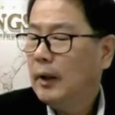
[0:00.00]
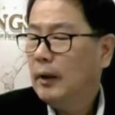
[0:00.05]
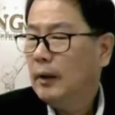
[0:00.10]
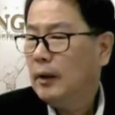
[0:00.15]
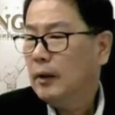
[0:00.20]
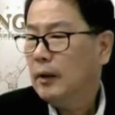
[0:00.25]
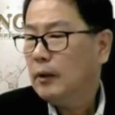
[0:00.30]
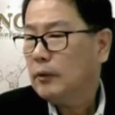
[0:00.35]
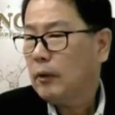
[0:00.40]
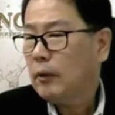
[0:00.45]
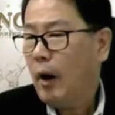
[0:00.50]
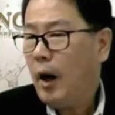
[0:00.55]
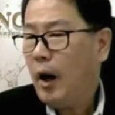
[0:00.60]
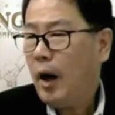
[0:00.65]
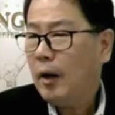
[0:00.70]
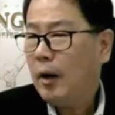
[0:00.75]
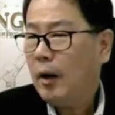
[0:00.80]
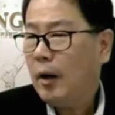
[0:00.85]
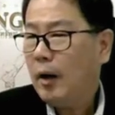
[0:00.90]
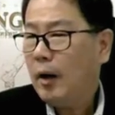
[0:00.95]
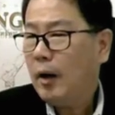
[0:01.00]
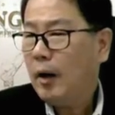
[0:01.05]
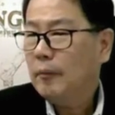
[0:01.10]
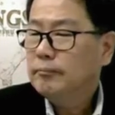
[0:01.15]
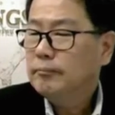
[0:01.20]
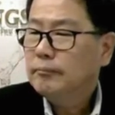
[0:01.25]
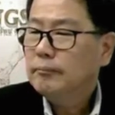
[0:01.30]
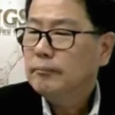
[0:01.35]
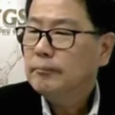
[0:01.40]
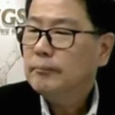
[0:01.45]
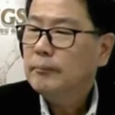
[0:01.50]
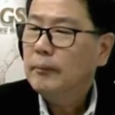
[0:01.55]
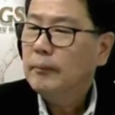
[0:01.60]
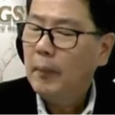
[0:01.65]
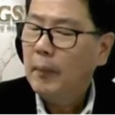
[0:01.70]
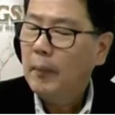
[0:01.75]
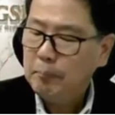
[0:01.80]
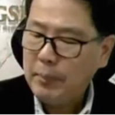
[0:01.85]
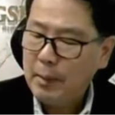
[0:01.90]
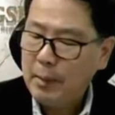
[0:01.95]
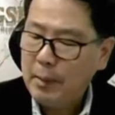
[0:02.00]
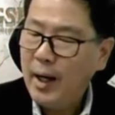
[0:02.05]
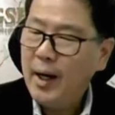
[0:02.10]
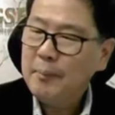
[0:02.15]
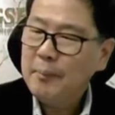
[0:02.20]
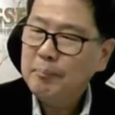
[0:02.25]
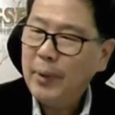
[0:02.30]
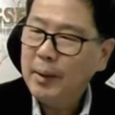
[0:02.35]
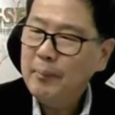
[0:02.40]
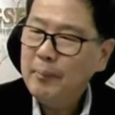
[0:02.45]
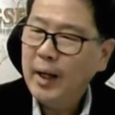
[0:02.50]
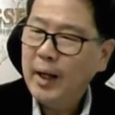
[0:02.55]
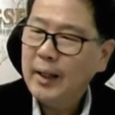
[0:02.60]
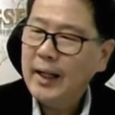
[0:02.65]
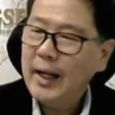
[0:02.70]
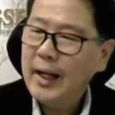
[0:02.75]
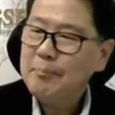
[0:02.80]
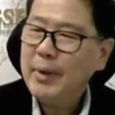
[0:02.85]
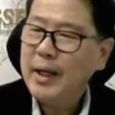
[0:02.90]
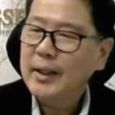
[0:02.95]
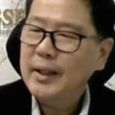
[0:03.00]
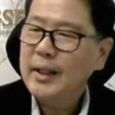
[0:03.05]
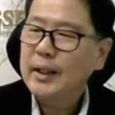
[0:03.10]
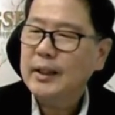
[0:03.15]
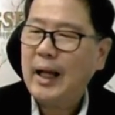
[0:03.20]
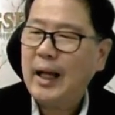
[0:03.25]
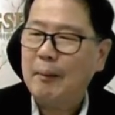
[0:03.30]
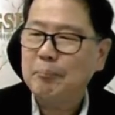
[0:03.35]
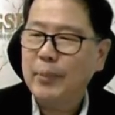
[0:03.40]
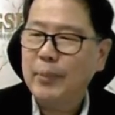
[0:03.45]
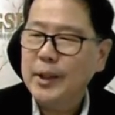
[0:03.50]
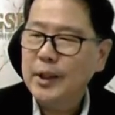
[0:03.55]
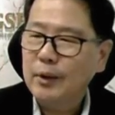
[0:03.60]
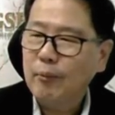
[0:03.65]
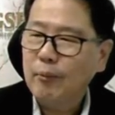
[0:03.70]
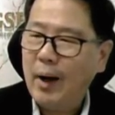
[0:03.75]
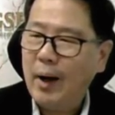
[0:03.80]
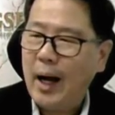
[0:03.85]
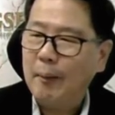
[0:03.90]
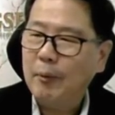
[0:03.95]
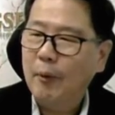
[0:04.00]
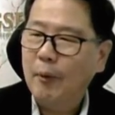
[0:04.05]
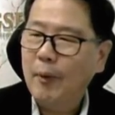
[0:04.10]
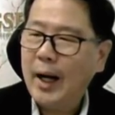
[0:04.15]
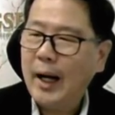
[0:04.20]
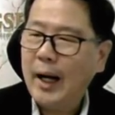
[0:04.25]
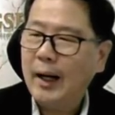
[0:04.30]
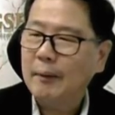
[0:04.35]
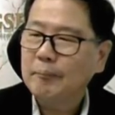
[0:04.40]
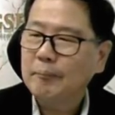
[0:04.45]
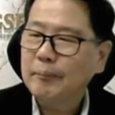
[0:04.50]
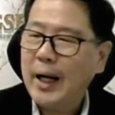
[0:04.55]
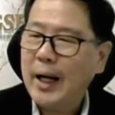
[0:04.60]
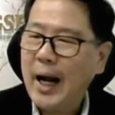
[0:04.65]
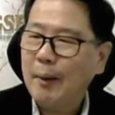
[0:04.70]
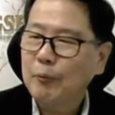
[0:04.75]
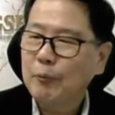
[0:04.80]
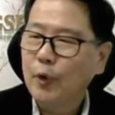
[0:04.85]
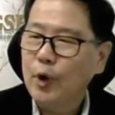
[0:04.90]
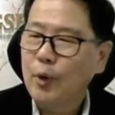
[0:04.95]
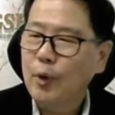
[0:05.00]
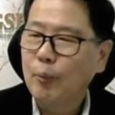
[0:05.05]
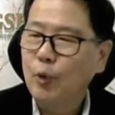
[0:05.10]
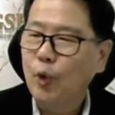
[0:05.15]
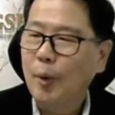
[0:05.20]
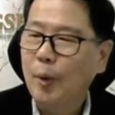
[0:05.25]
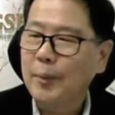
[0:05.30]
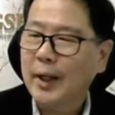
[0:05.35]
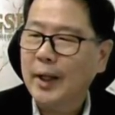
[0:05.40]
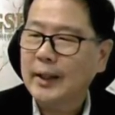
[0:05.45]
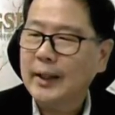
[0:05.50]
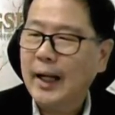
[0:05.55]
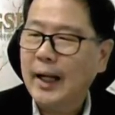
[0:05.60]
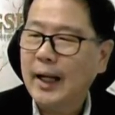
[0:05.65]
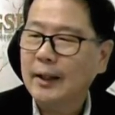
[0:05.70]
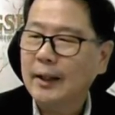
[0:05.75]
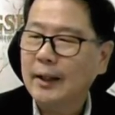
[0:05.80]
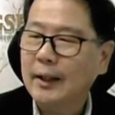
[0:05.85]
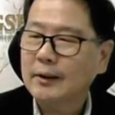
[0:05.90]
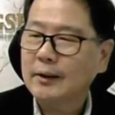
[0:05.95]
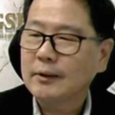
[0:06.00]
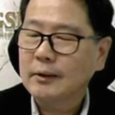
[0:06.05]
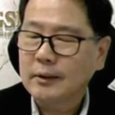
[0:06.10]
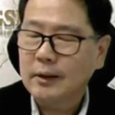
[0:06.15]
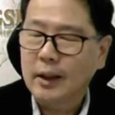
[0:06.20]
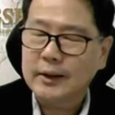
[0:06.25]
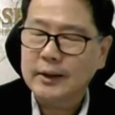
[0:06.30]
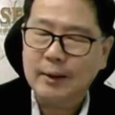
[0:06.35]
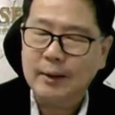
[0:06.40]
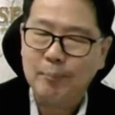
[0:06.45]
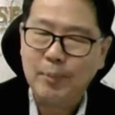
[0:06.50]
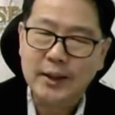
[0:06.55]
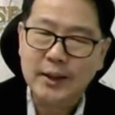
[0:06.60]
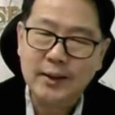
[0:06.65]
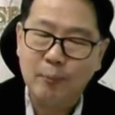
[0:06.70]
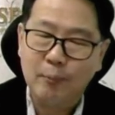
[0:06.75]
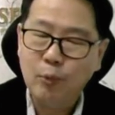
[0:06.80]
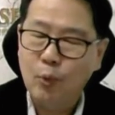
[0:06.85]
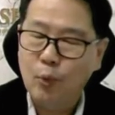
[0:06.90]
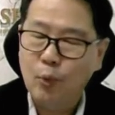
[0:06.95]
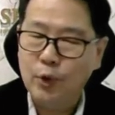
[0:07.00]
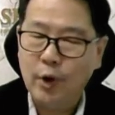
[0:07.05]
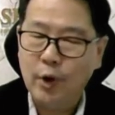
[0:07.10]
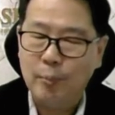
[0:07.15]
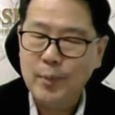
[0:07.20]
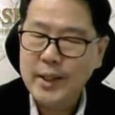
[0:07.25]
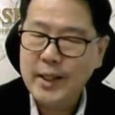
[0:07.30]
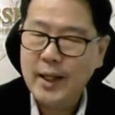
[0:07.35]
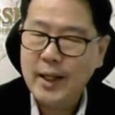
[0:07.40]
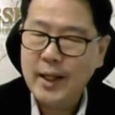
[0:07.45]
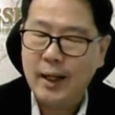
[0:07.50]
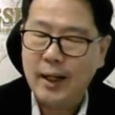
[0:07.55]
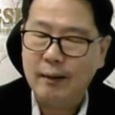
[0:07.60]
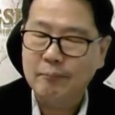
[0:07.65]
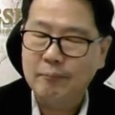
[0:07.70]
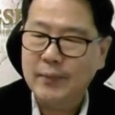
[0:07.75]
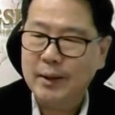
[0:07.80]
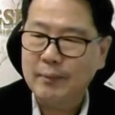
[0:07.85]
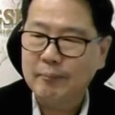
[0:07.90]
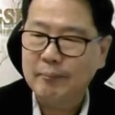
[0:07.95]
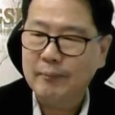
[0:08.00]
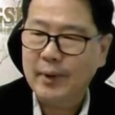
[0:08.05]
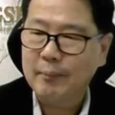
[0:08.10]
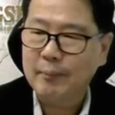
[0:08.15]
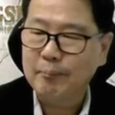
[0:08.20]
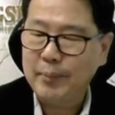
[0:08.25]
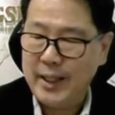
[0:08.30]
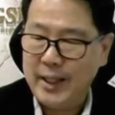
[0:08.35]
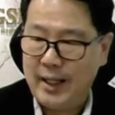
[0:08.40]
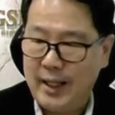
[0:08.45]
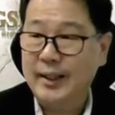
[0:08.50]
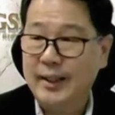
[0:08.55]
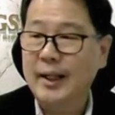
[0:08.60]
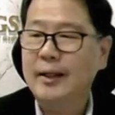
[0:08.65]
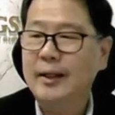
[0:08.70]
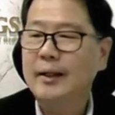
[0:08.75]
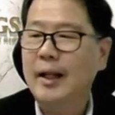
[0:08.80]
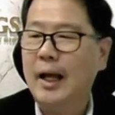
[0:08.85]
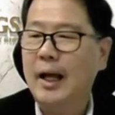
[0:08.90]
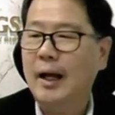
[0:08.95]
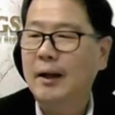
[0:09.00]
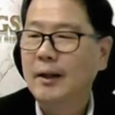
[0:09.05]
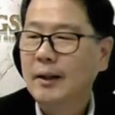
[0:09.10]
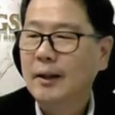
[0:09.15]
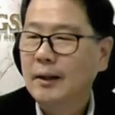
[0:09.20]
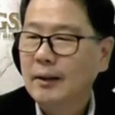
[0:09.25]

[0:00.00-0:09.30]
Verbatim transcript: รเข้าซื้อยังคะประเมินประเมินเล่นเป็นดีดกลับไปดีกว่าเพราะว่าภาพโดยรวมๆเนี่ยถ้าเกิดจับพัดจับผูดอกเบี้ยมันมันเปลี่ยนทิศเนี่ย